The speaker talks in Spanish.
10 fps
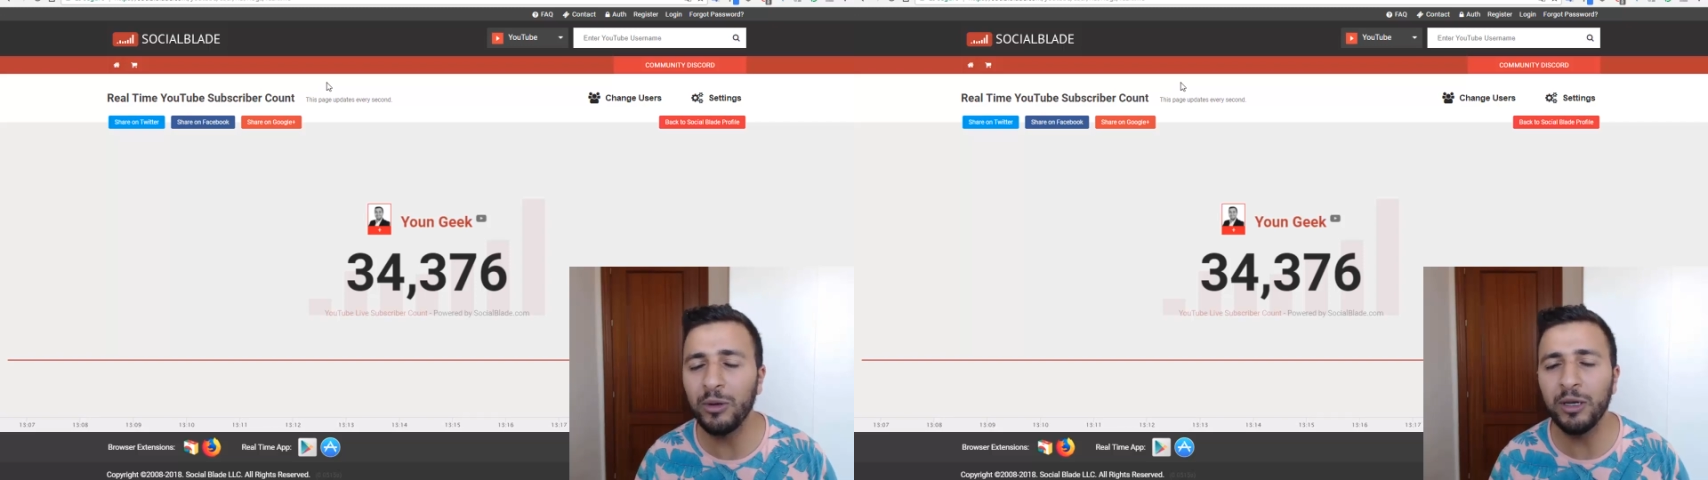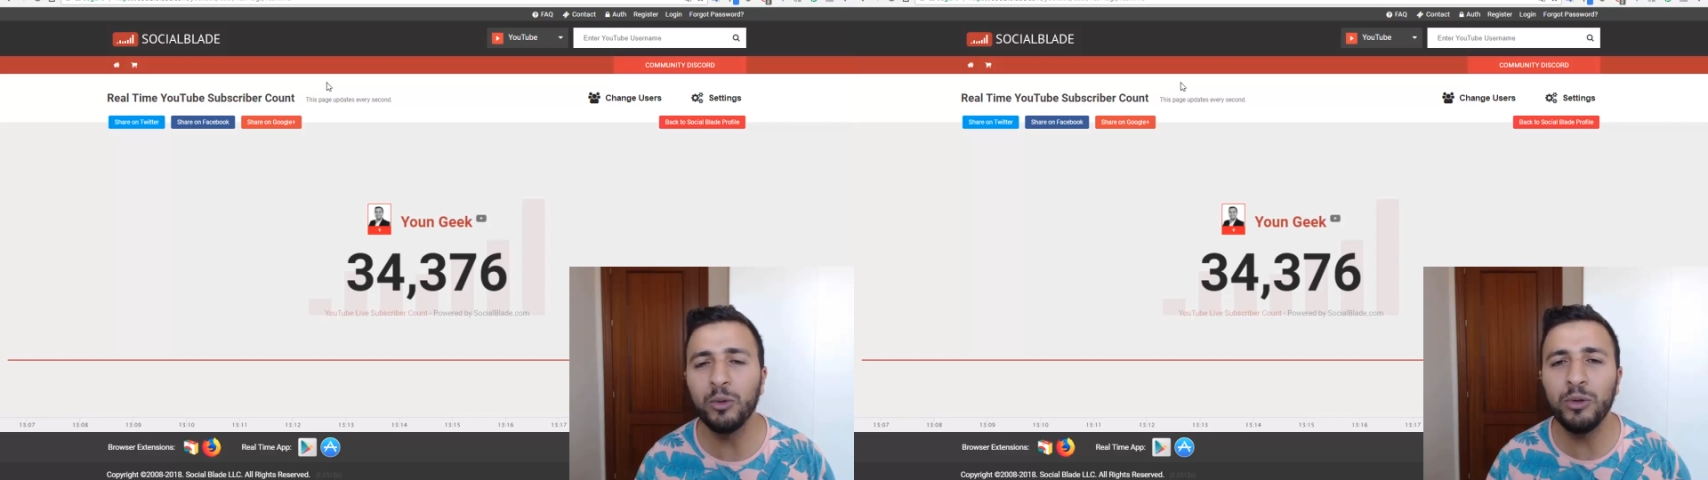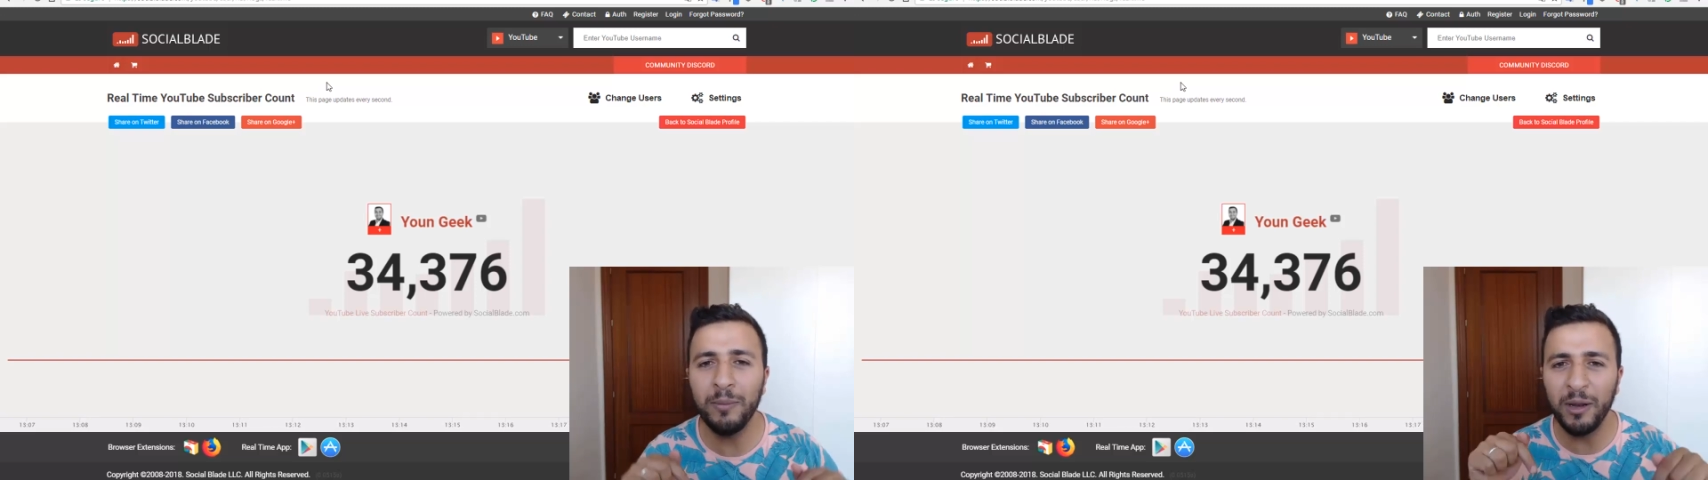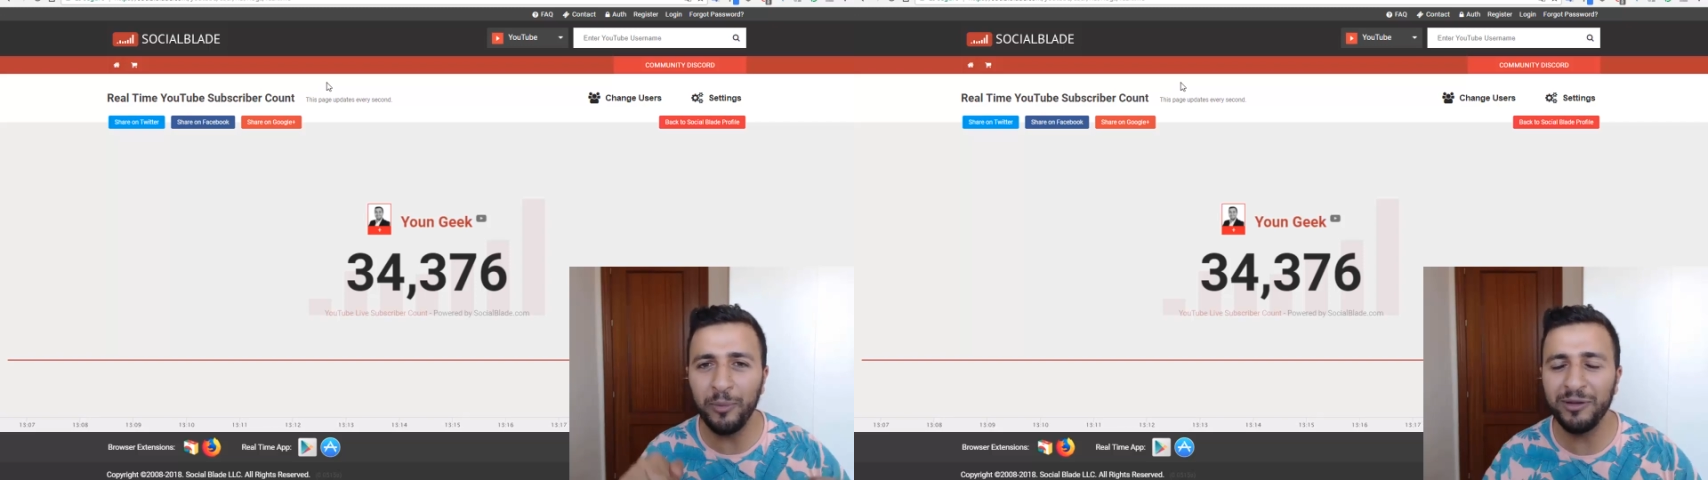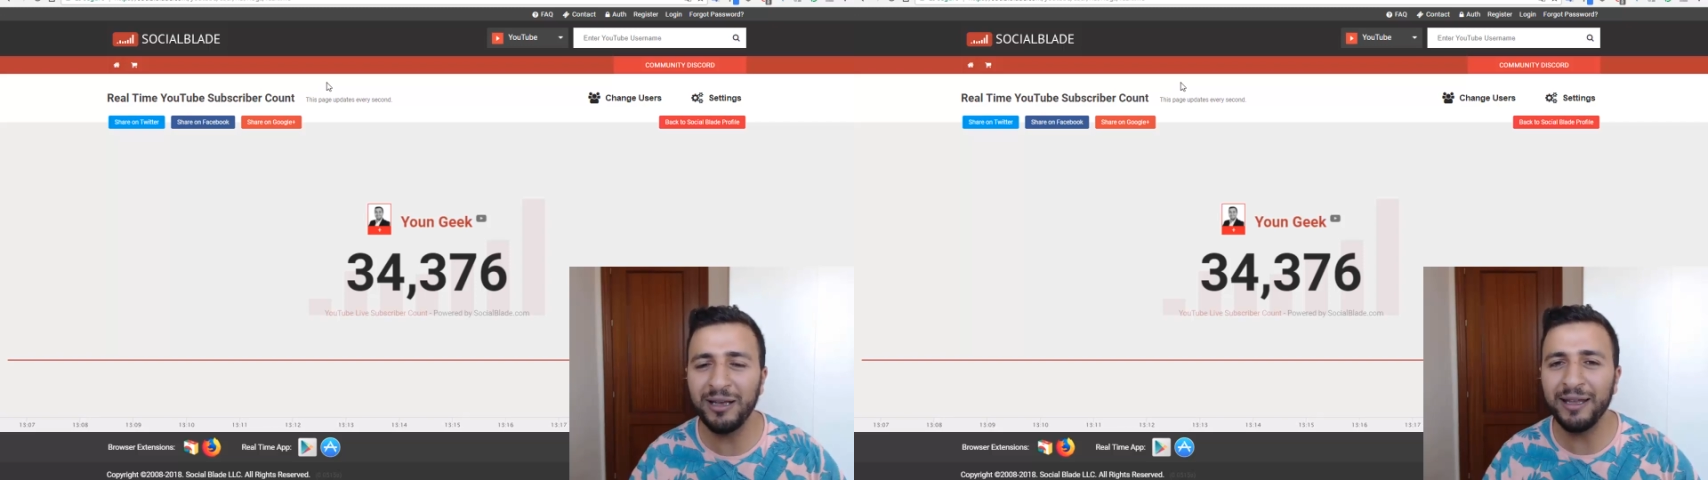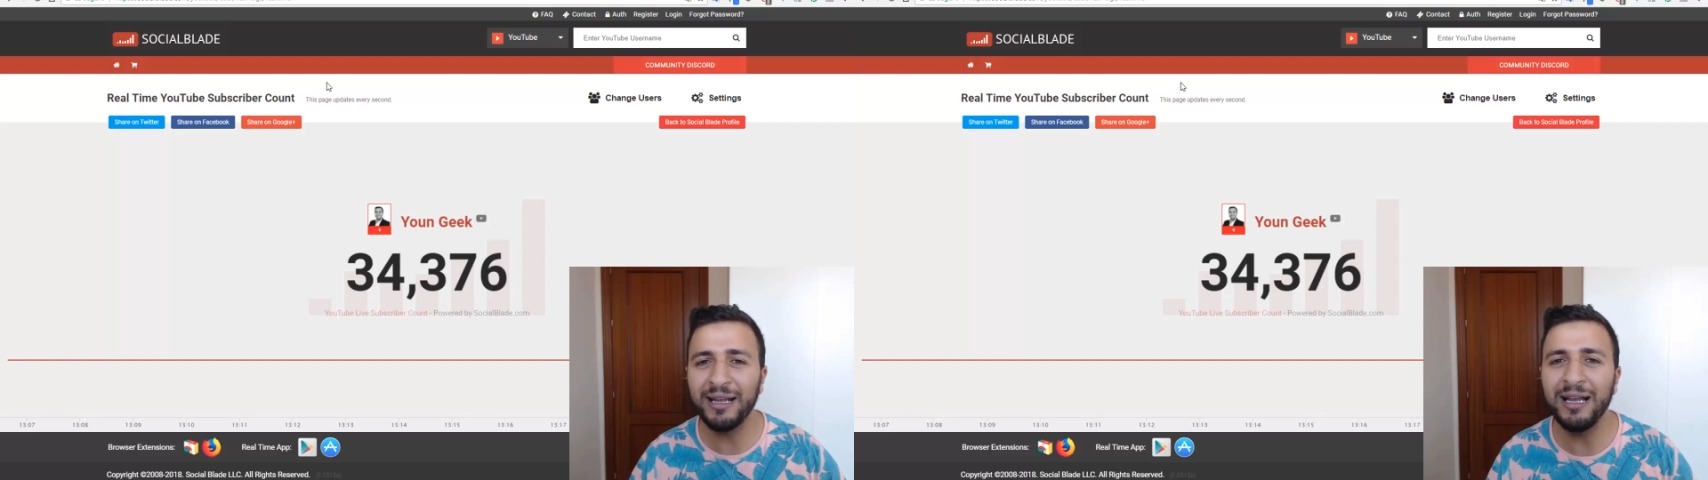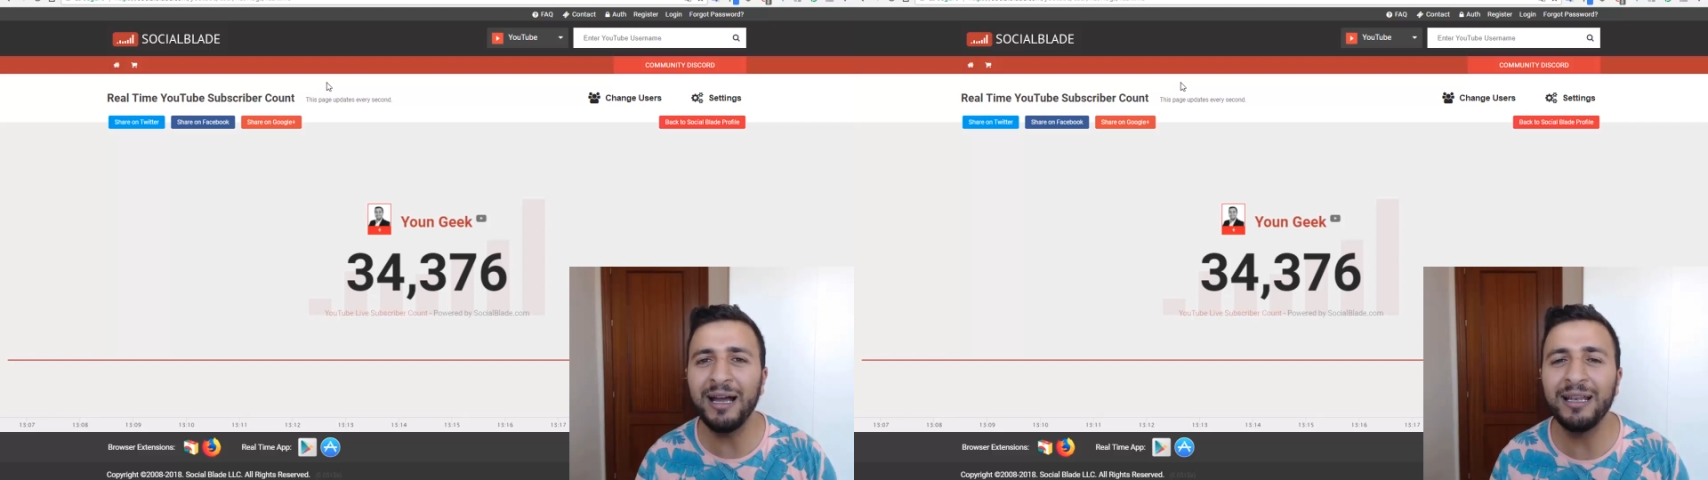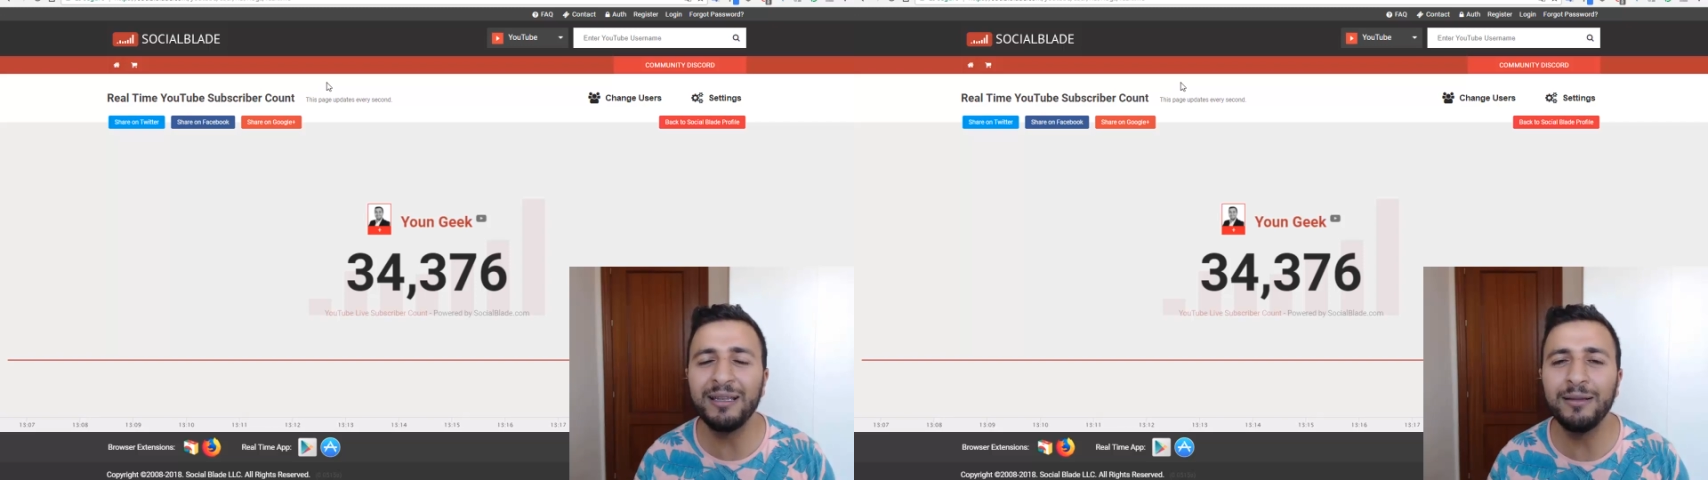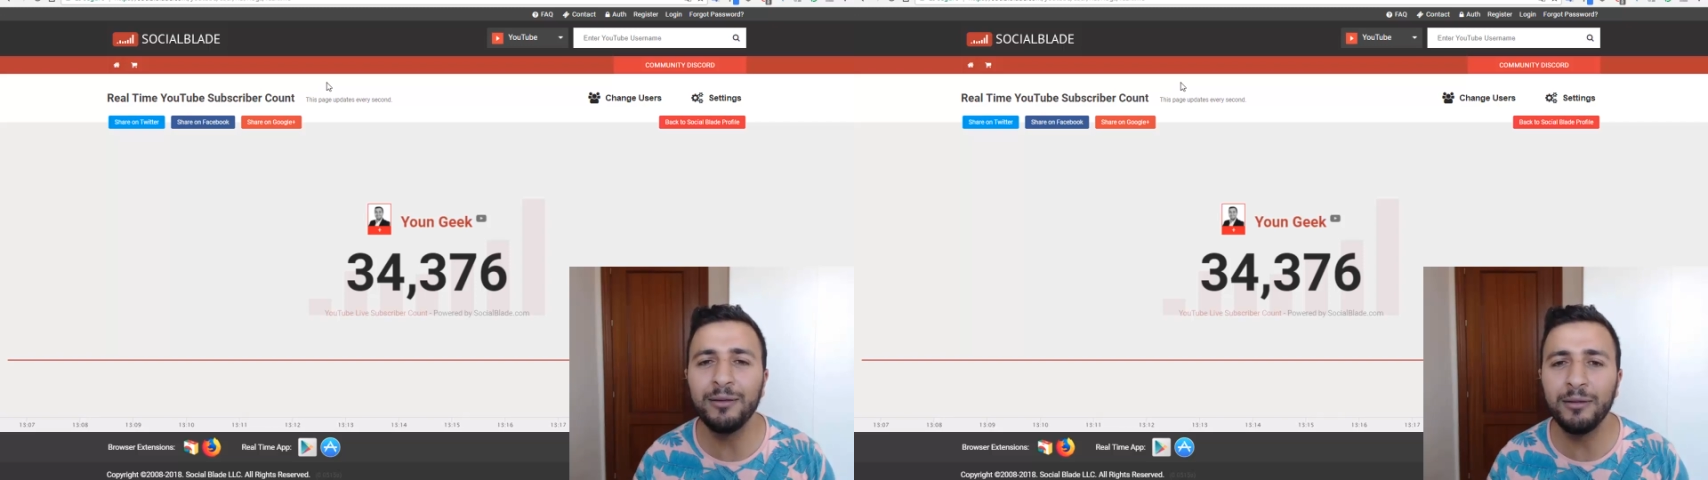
cualquier duda, me la puedes dejar a caja,